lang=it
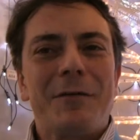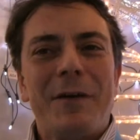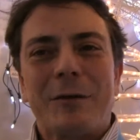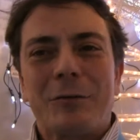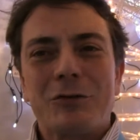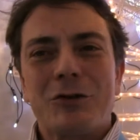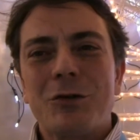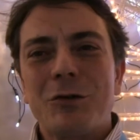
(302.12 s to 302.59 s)

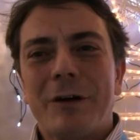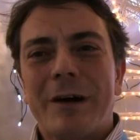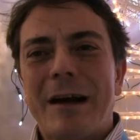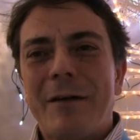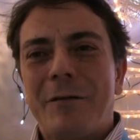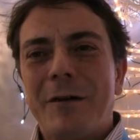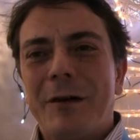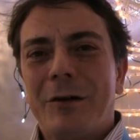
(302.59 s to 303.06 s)
effetto
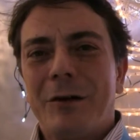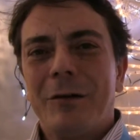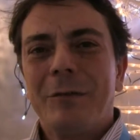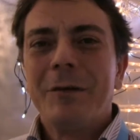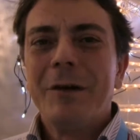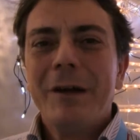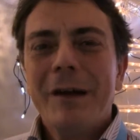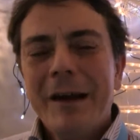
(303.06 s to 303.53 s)

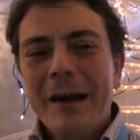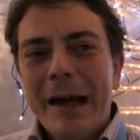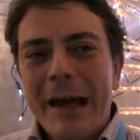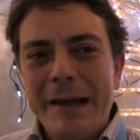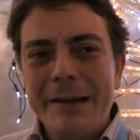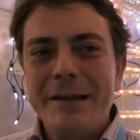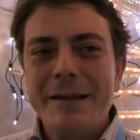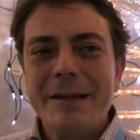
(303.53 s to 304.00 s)
scenografico
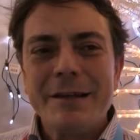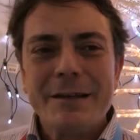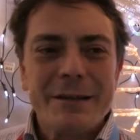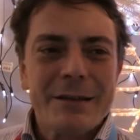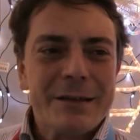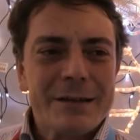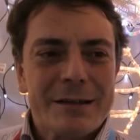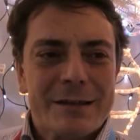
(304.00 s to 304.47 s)
e di
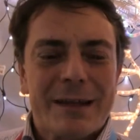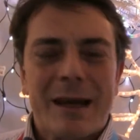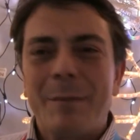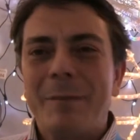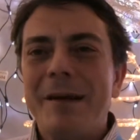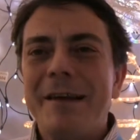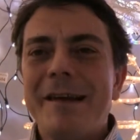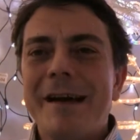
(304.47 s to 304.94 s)

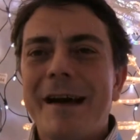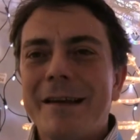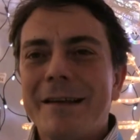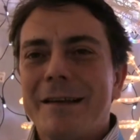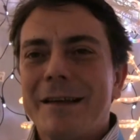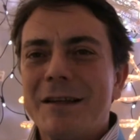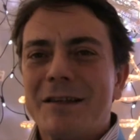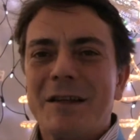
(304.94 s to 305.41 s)

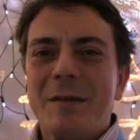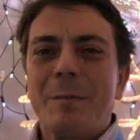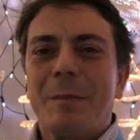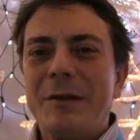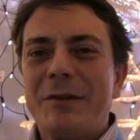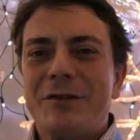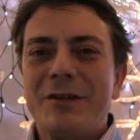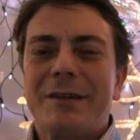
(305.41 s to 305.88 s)
strabiliante
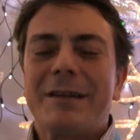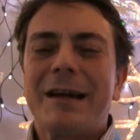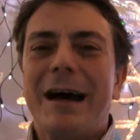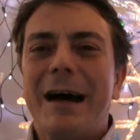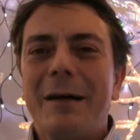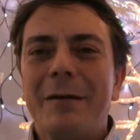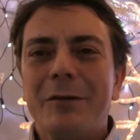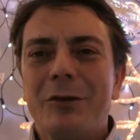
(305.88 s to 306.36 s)

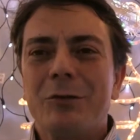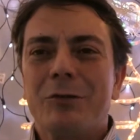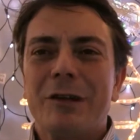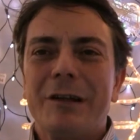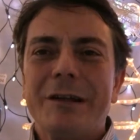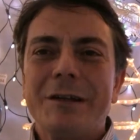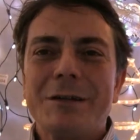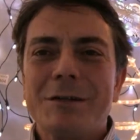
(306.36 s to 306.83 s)
semplicità di
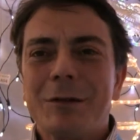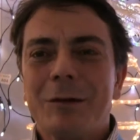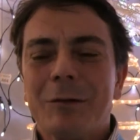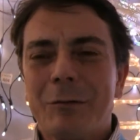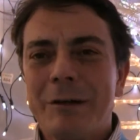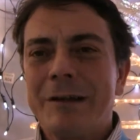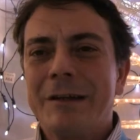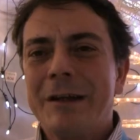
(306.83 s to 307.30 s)
utilizzo.
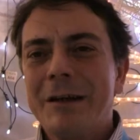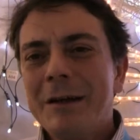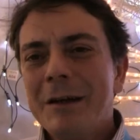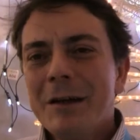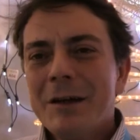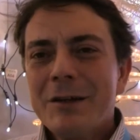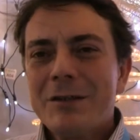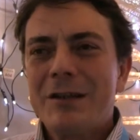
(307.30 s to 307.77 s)
Quindi
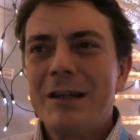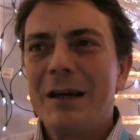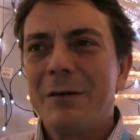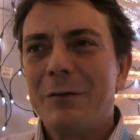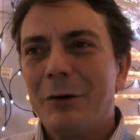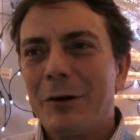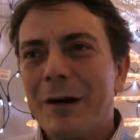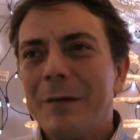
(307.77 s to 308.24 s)
si
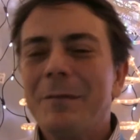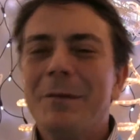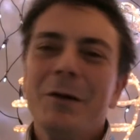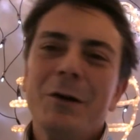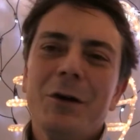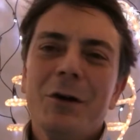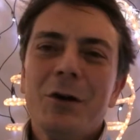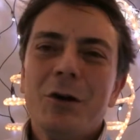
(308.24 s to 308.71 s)

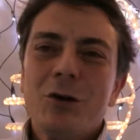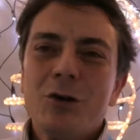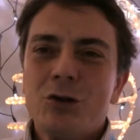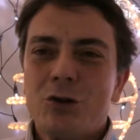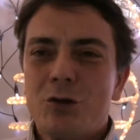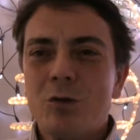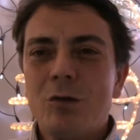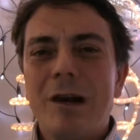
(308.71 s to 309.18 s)
lavora
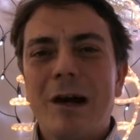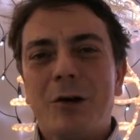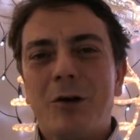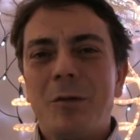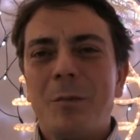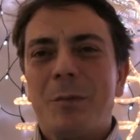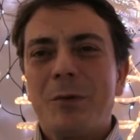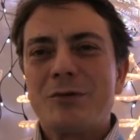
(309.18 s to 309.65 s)
sulla
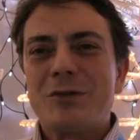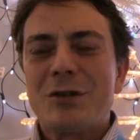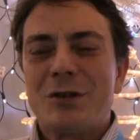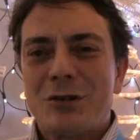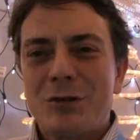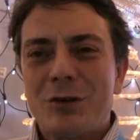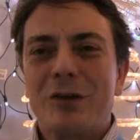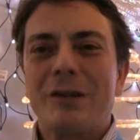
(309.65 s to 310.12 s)

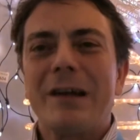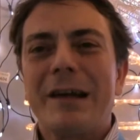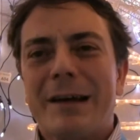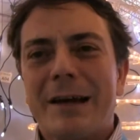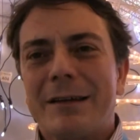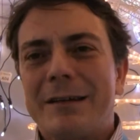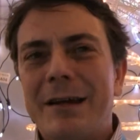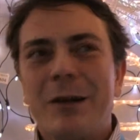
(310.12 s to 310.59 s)
composizione delle
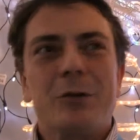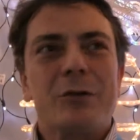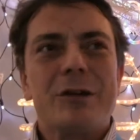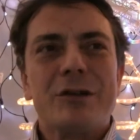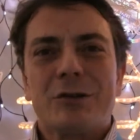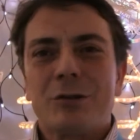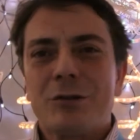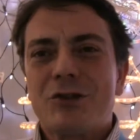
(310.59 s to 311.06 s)
catene o
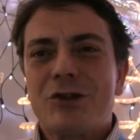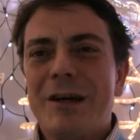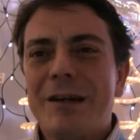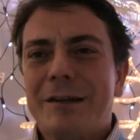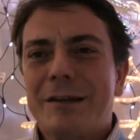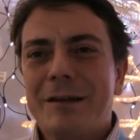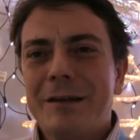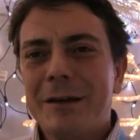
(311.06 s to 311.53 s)
dei
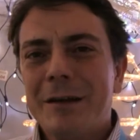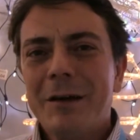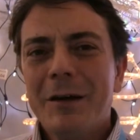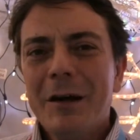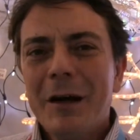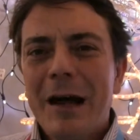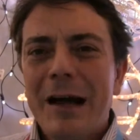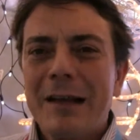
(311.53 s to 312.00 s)
soggetti,
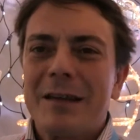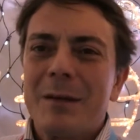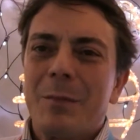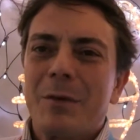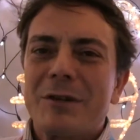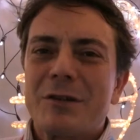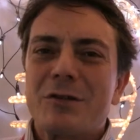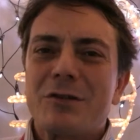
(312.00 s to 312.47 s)
al
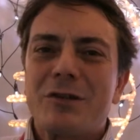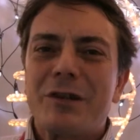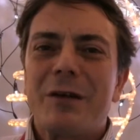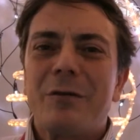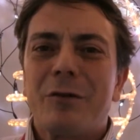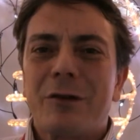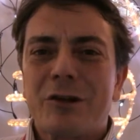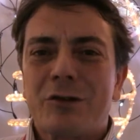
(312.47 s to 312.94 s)
tempo stesso si
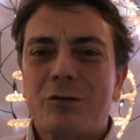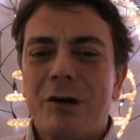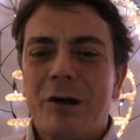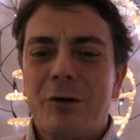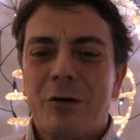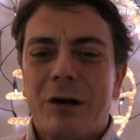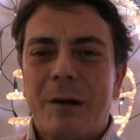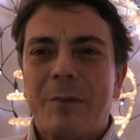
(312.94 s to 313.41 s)
lavora sulla
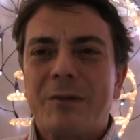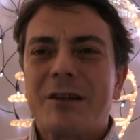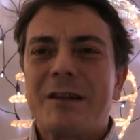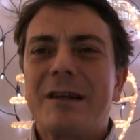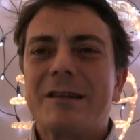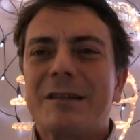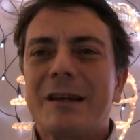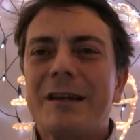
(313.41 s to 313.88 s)
loro capacità
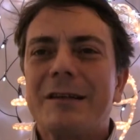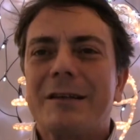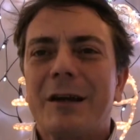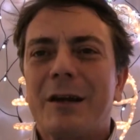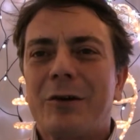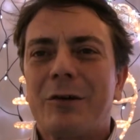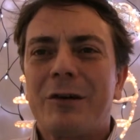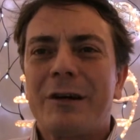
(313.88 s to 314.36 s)
di essere
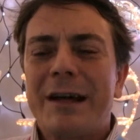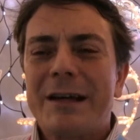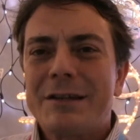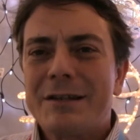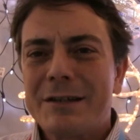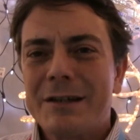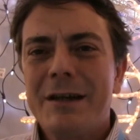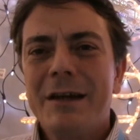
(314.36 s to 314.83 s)

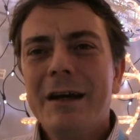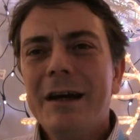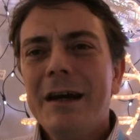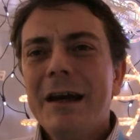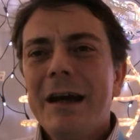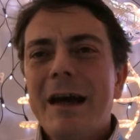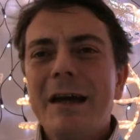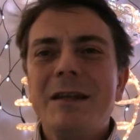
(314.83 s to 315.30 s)
interconnessi
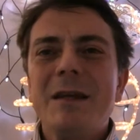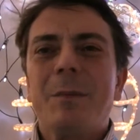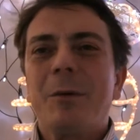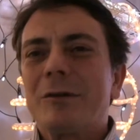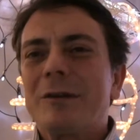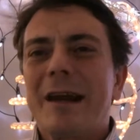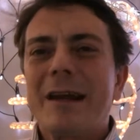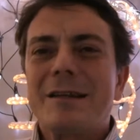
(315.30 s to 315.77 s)
e di
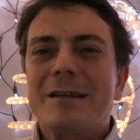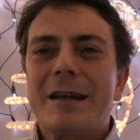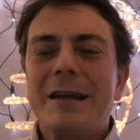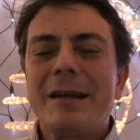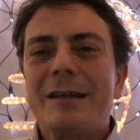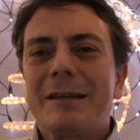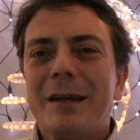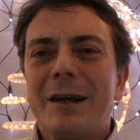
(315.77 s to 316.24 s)
poter
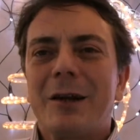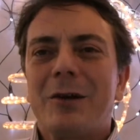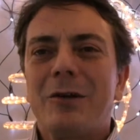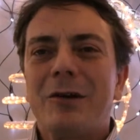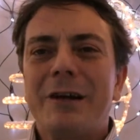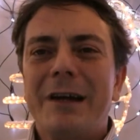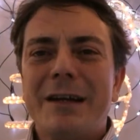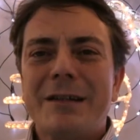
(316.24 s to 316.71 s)
essere
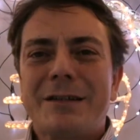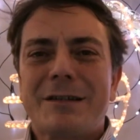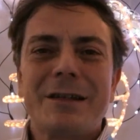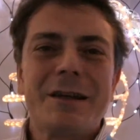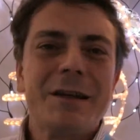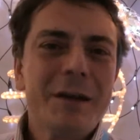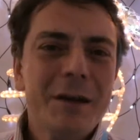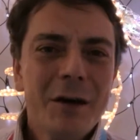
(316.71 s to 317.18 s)

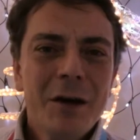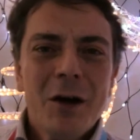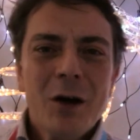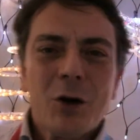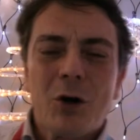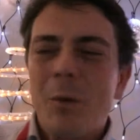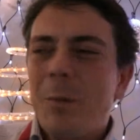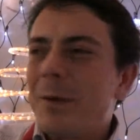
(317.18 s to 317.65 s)
interconnessi
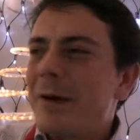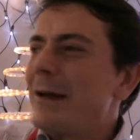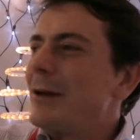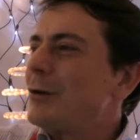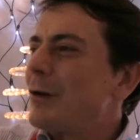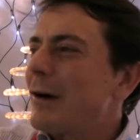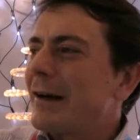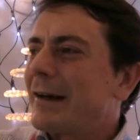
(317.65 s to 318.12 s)

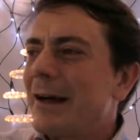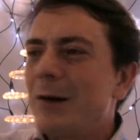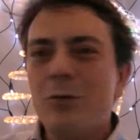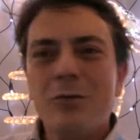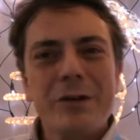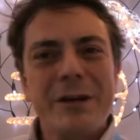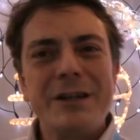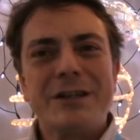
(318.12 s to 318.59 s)
coprendo anche
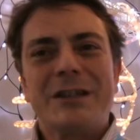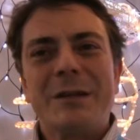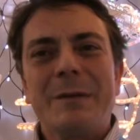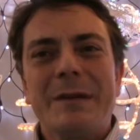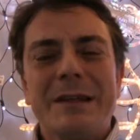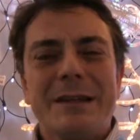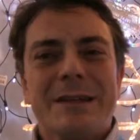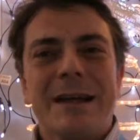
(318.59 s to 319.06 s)

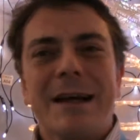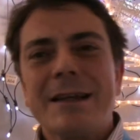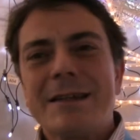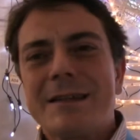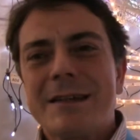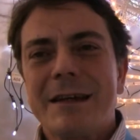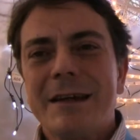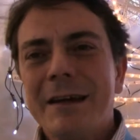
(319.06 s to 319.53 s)
lunghissime
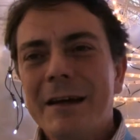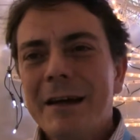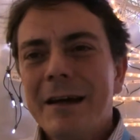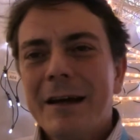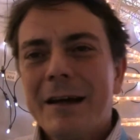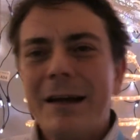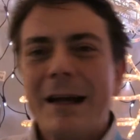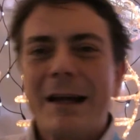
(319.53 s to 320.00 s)
distanze
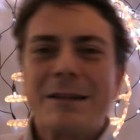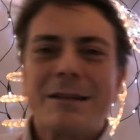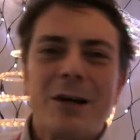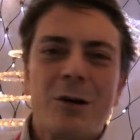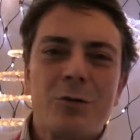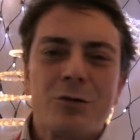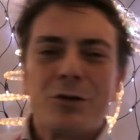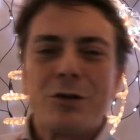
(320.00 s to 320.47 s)

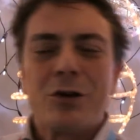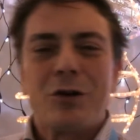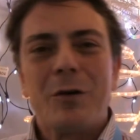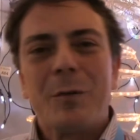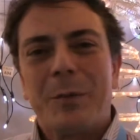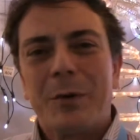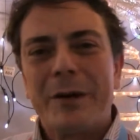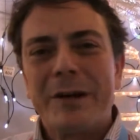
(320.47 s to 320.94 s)
grazie all'uso di
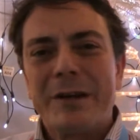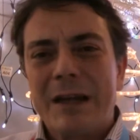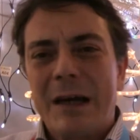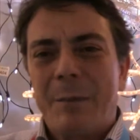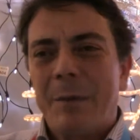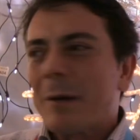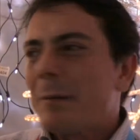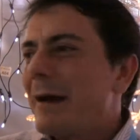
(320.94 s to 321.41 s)
componenti
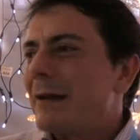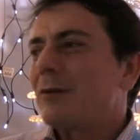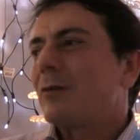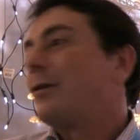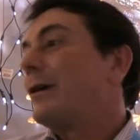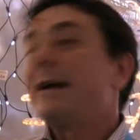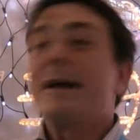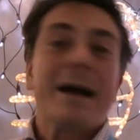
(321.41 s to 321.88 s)
che
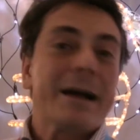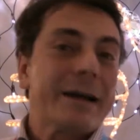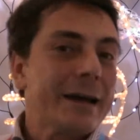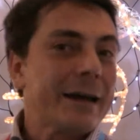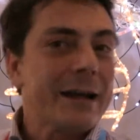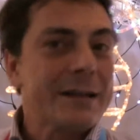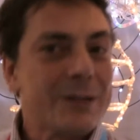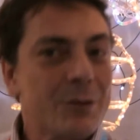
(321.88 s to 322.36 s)
permettono, e
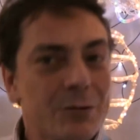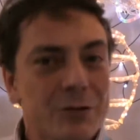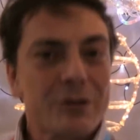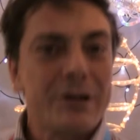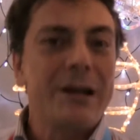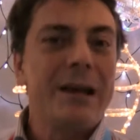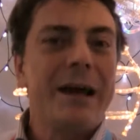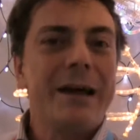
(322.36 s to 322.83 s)
anche grazie all'uso
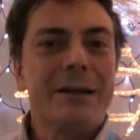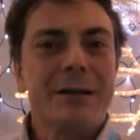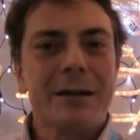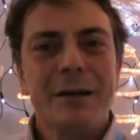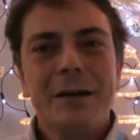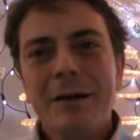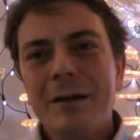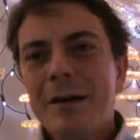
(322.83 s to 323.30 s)
dei
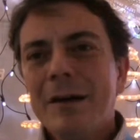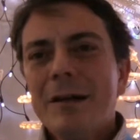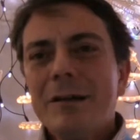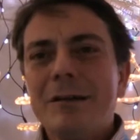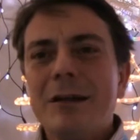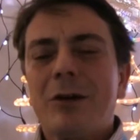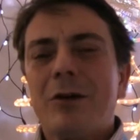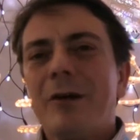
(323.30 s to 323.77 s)
LED,
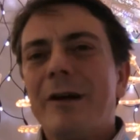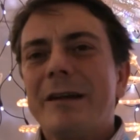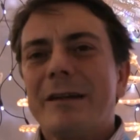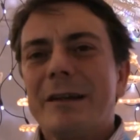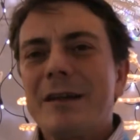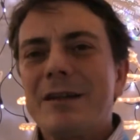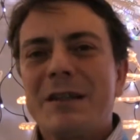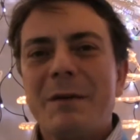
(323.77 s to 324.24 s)
di
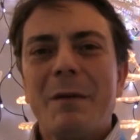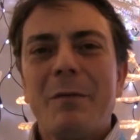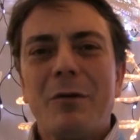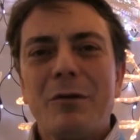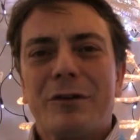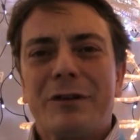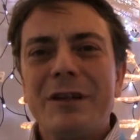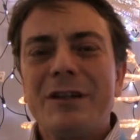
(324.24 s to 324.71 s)
connettere insieme
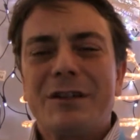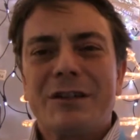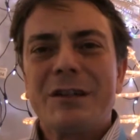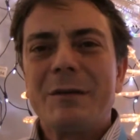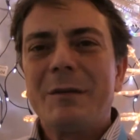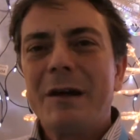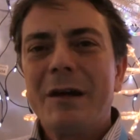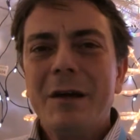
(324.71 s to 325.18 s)

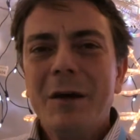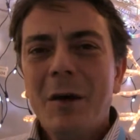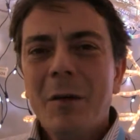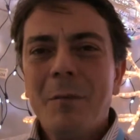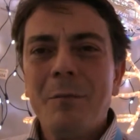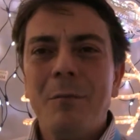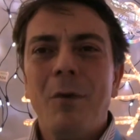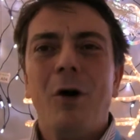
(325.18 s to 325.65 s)
moltissimi
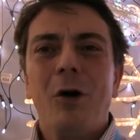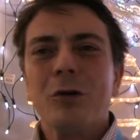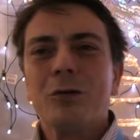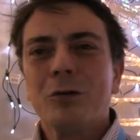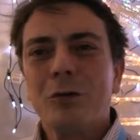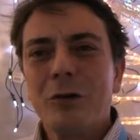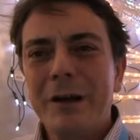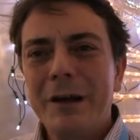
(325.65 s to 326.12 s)

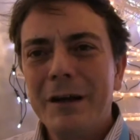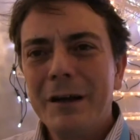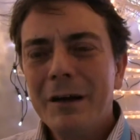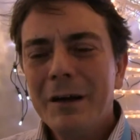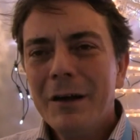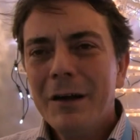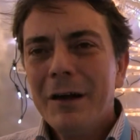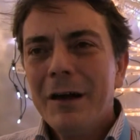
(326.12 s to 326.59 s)

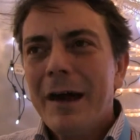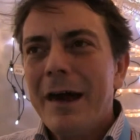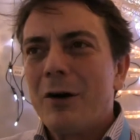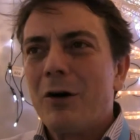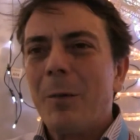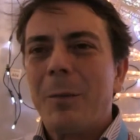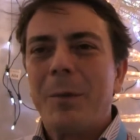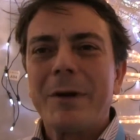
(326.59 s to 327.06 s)
moduli e
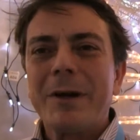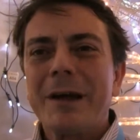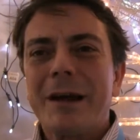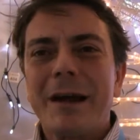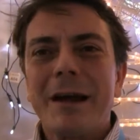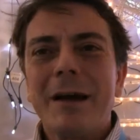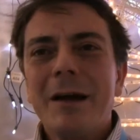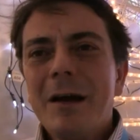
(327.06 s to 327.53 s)

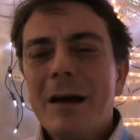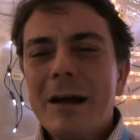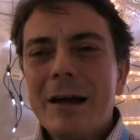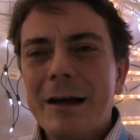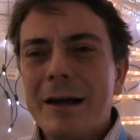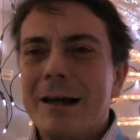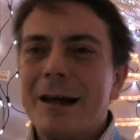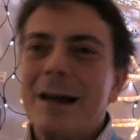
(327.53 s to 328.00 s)
coprire
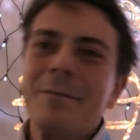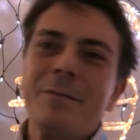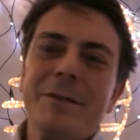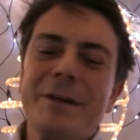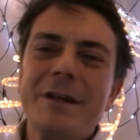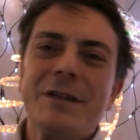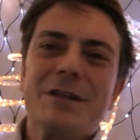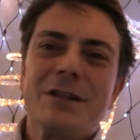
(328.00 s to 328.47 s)

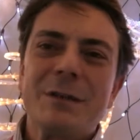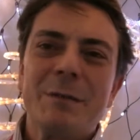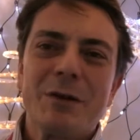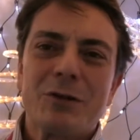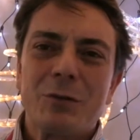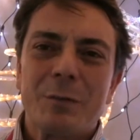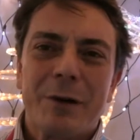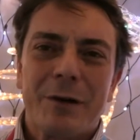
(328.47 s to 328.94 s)

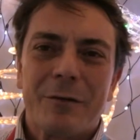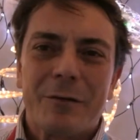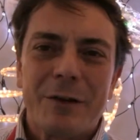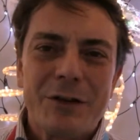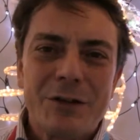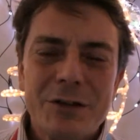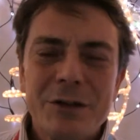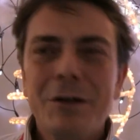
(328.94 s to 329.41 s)
grandissime
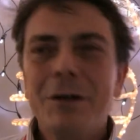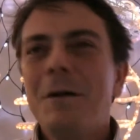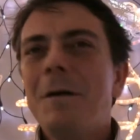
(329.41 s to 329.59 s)
superfici.